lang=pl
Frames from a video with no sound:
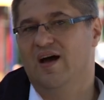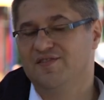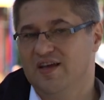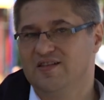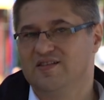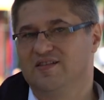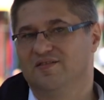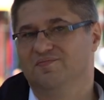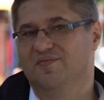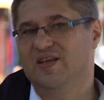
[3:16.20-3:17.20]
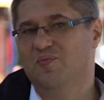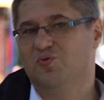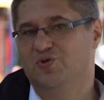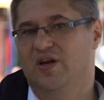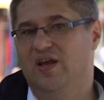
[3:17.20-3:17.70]
A więc nie
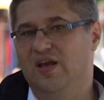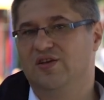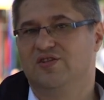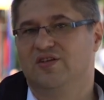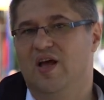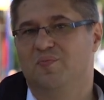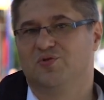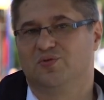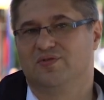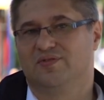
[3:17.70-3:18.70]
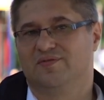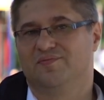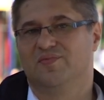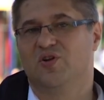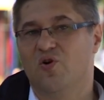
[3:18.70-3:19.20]
bój się iść naprzód
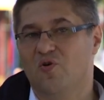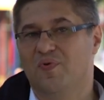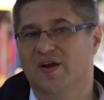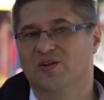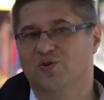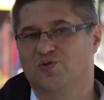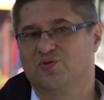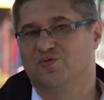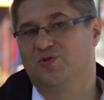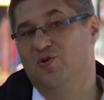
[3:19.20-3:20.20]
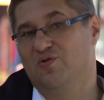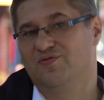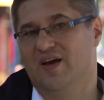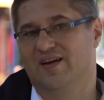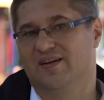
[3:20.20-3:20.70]
drogą paradoksów,
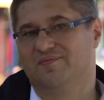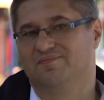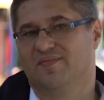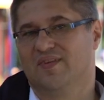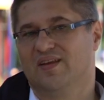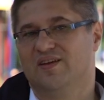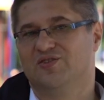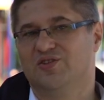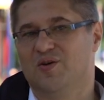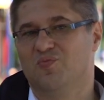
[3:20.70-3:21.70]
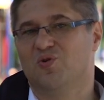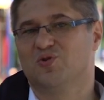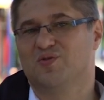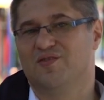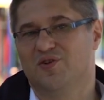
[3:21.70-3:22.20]
drogą wiary. Życzę
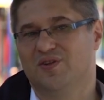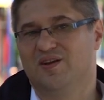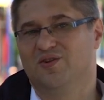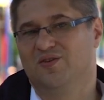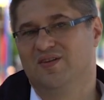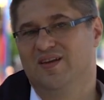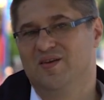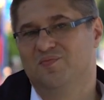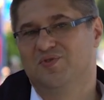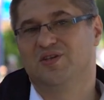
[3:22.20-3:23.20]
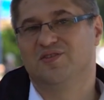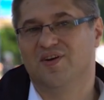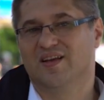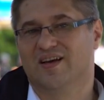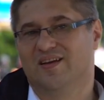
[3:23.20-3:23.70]
błogosławionego
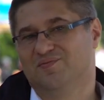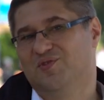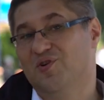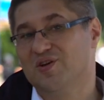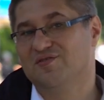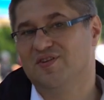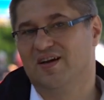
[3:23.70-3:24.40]
przeżywania Twojej